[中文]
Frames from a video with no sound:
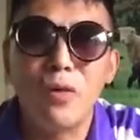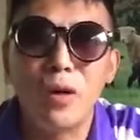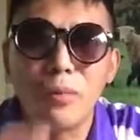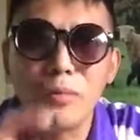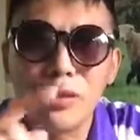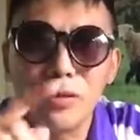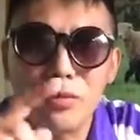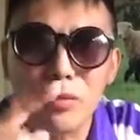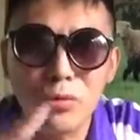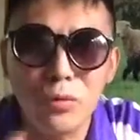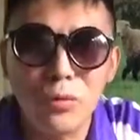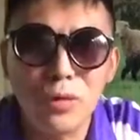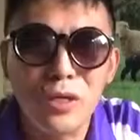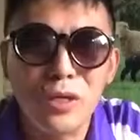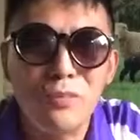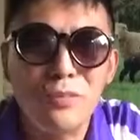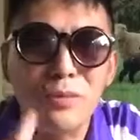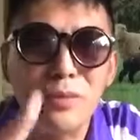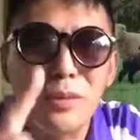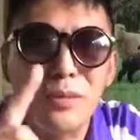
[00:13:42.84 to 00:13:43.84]
我们中国
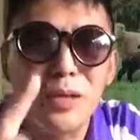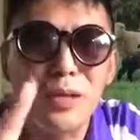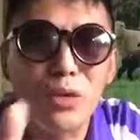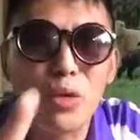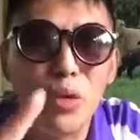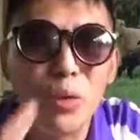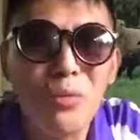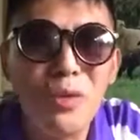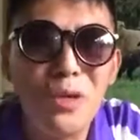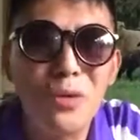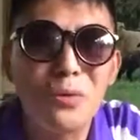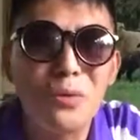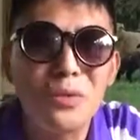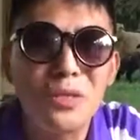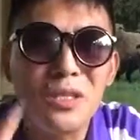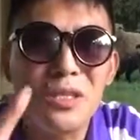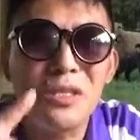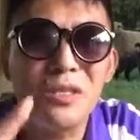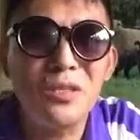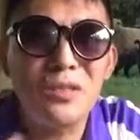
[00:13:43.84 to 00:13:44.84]
人民，我们的农民工
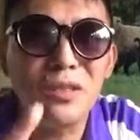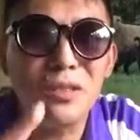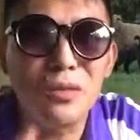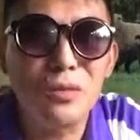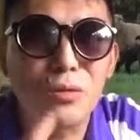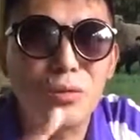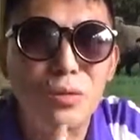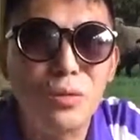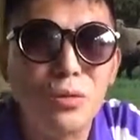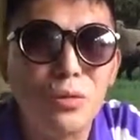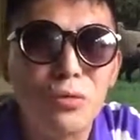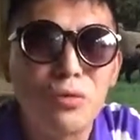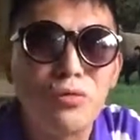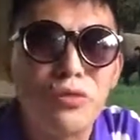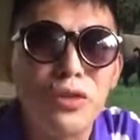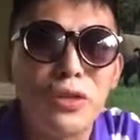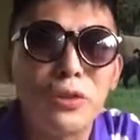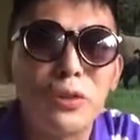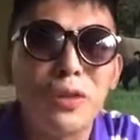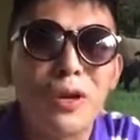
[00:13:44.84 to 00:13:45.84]
辛辛苦苦
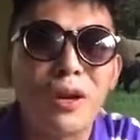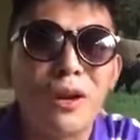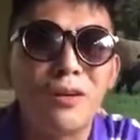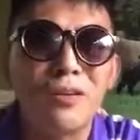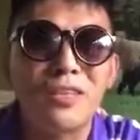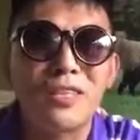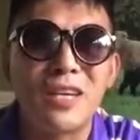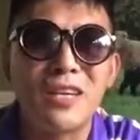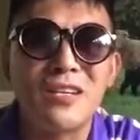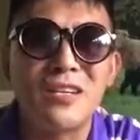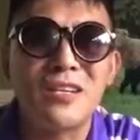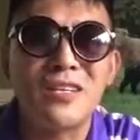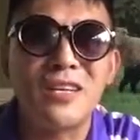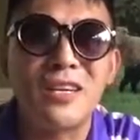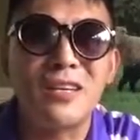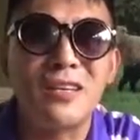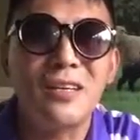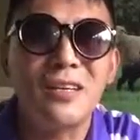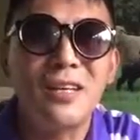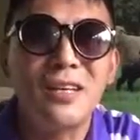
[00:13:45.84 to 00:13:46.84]
奋斗了二三十
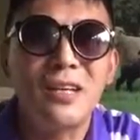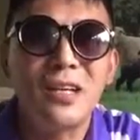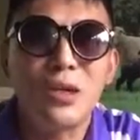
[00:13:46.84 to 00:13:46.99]
年。